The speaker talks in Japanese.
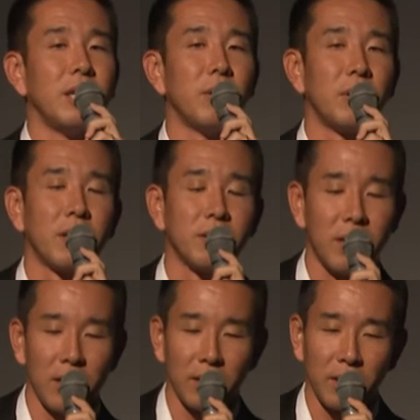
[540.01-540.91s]
例をたく
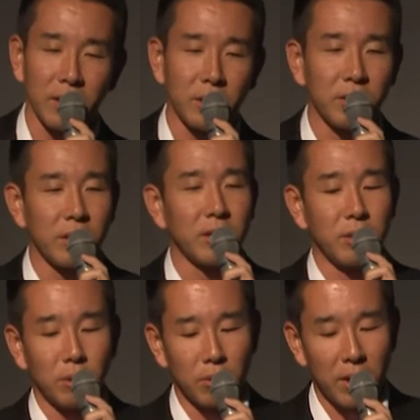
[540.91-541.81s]
さん蓄積
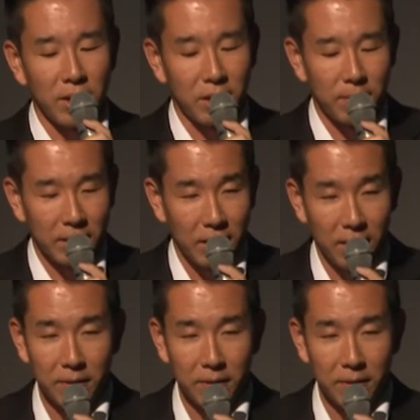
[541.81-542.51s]
することができました